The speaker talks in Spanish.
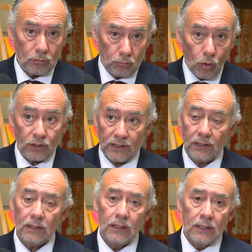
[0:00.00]

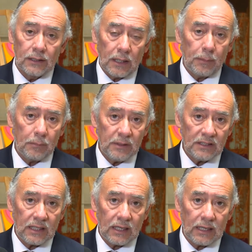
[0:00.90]
bosque, que
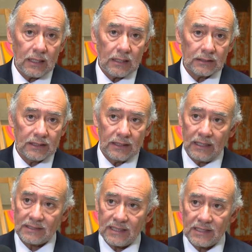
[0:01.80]
permita que
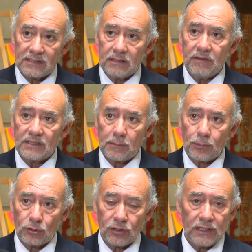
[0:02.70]
las áreas silvestres
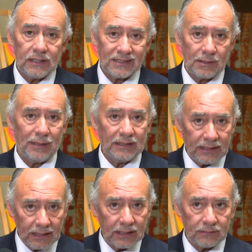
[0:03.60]
protegidas se
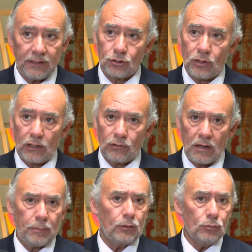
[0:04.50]
mantengan dentro de la
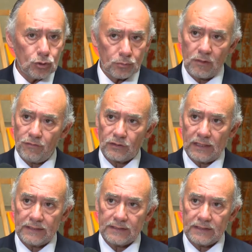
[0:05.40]
CONAS, pero mucho más
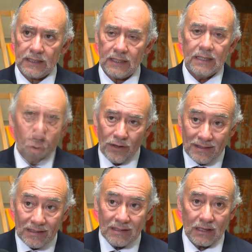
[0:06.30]
fortalecida hoy
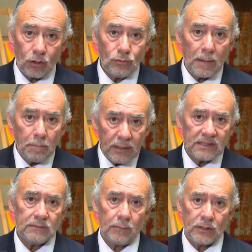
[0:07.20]
día, con una
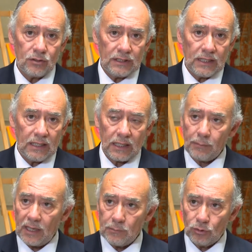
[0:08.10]
amplísima mayoría en la
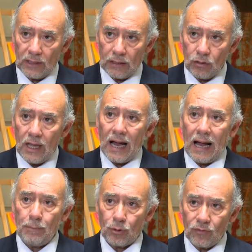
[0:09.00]
Cámara de Diputados,
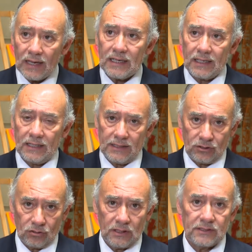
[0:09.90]
aprobar la
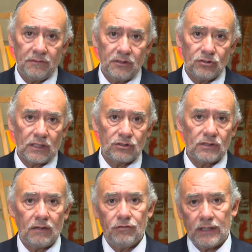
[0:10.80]
creación del Servicio
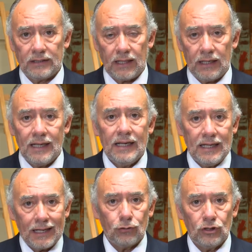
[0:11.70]
Nacional Forestal
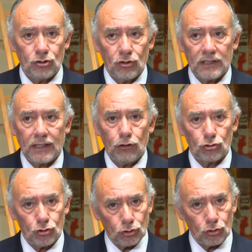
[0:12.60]
en las condiciones que
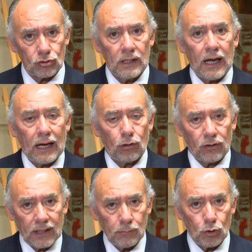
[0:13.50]
nosotros
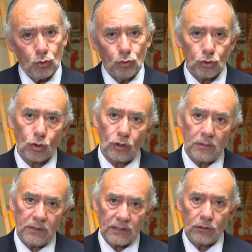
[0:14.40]
acordamos juntos con
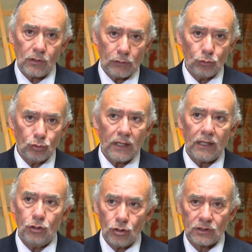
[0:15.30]
el Ministerio de Agricultura,
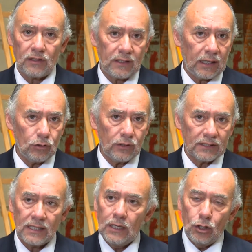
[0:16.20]
los
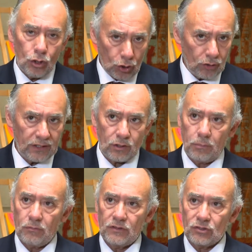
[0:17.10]
trabajadores, los colegios
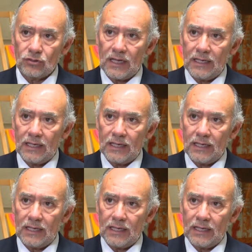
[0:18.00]
profesionales,